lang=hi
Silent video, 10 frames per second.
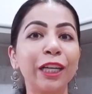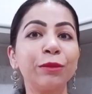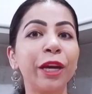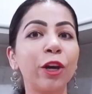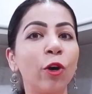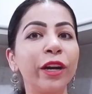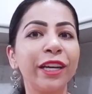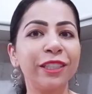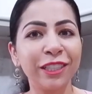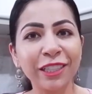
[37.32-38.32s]
आज मैं एक और
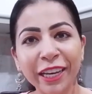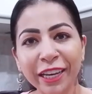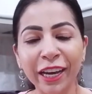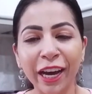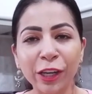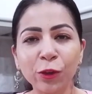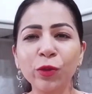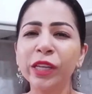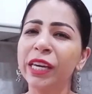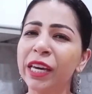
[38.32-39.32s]
नई चीज़ लेके आ रही
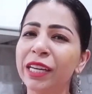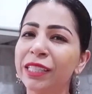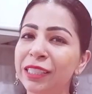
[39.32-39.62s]
हूँ कि